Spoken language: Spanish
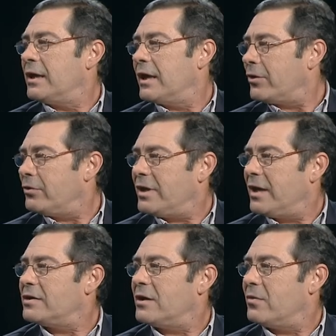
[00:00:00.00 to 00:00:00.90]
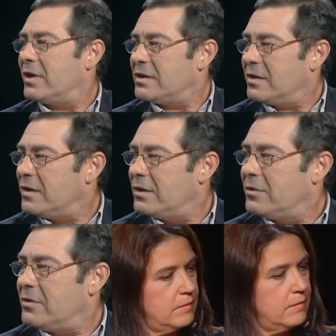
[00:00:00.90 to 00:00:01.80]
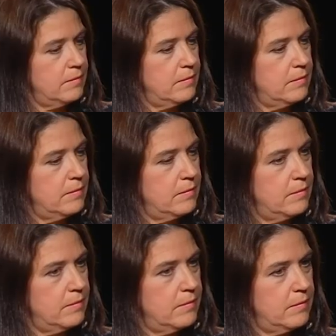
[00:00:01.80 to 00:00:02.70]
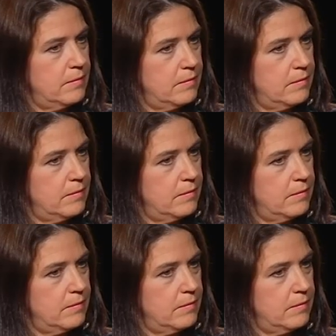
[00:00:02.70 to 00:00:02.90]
que ronda entre el 45 y el 60%,